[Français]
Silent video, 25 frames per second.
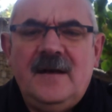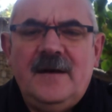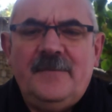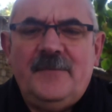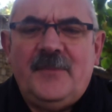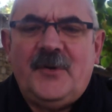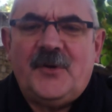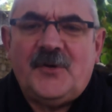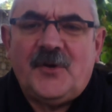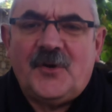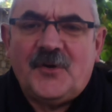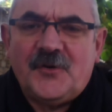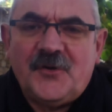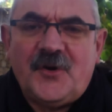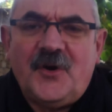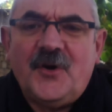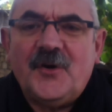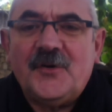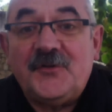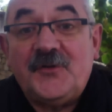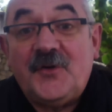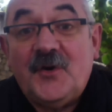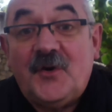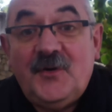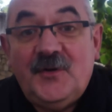Pendant
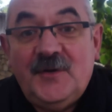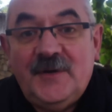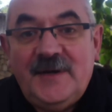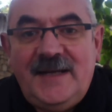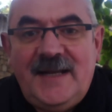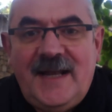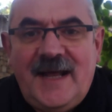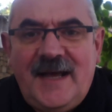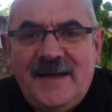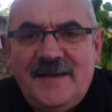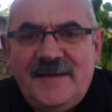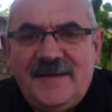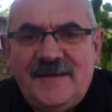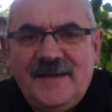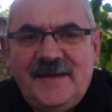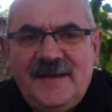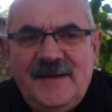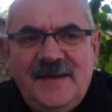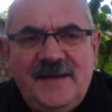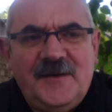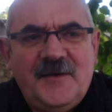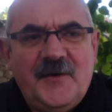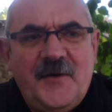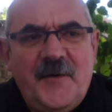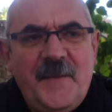30 ans, il a
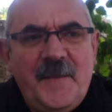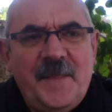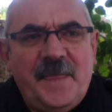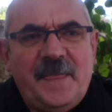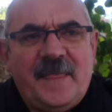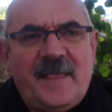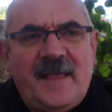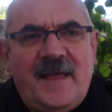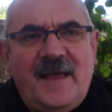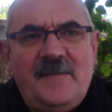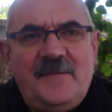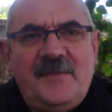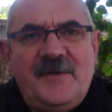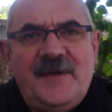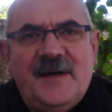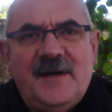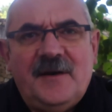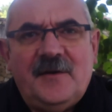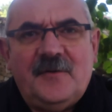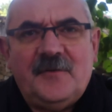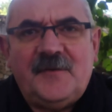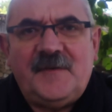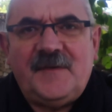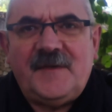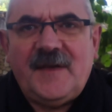été euh, eh
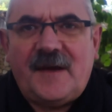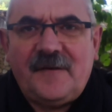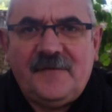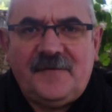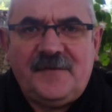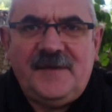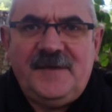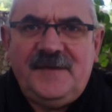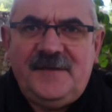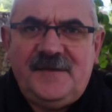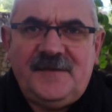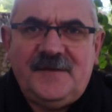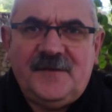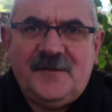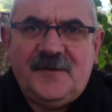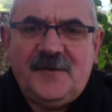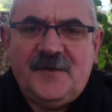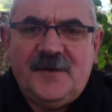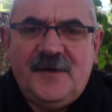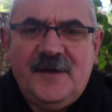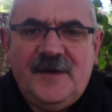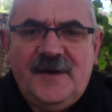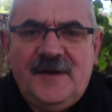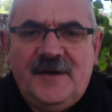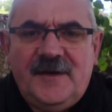bien, au service
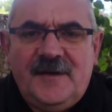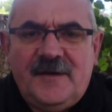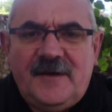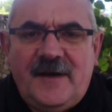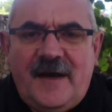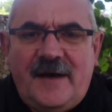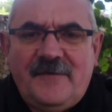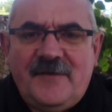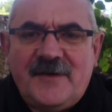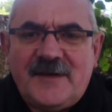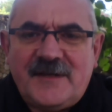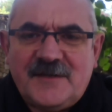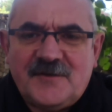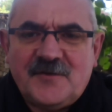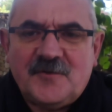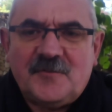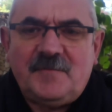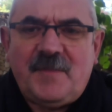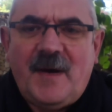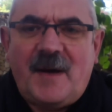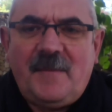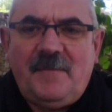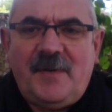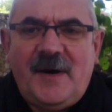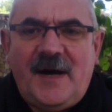euh, avec son
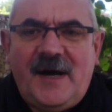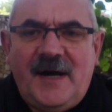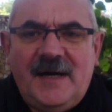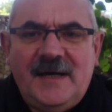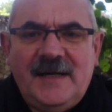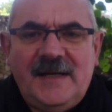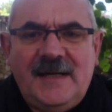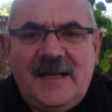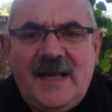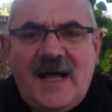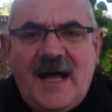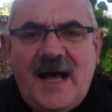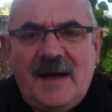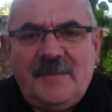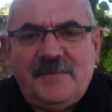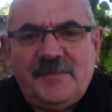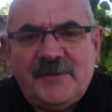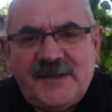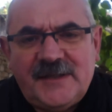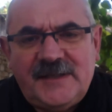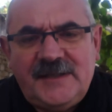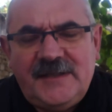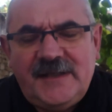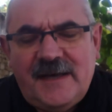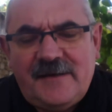papa, il a
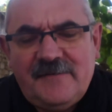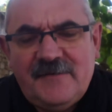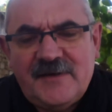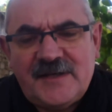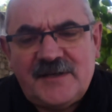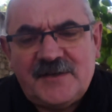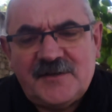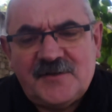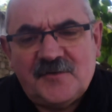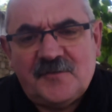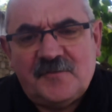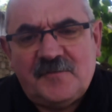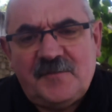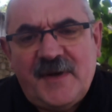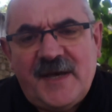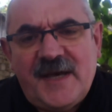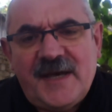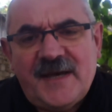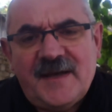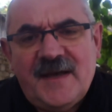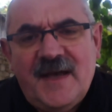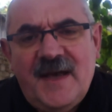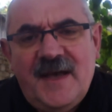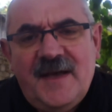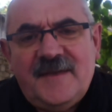appris avec son
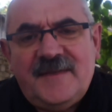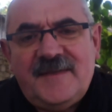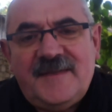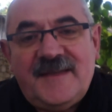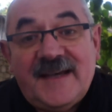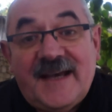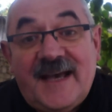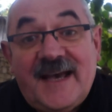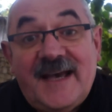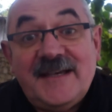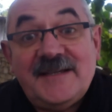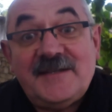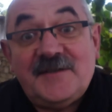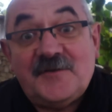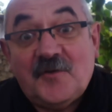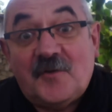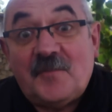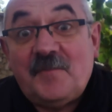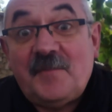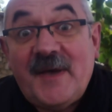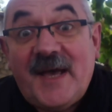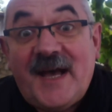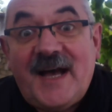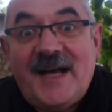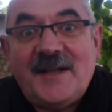père
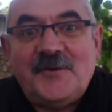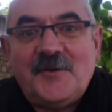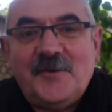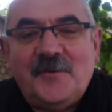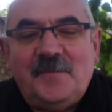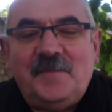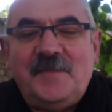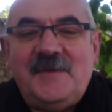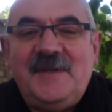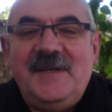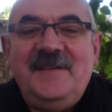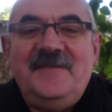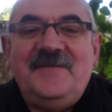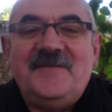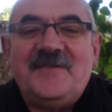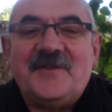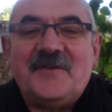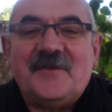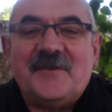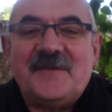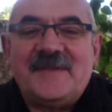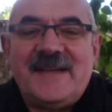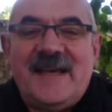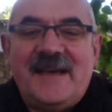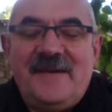son père adoptif,
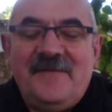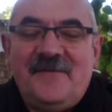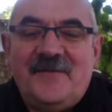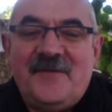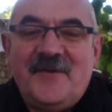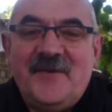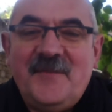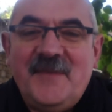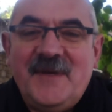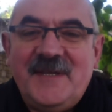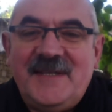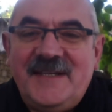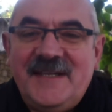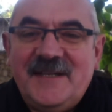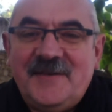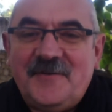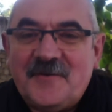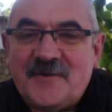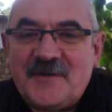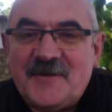Joseph, le métier de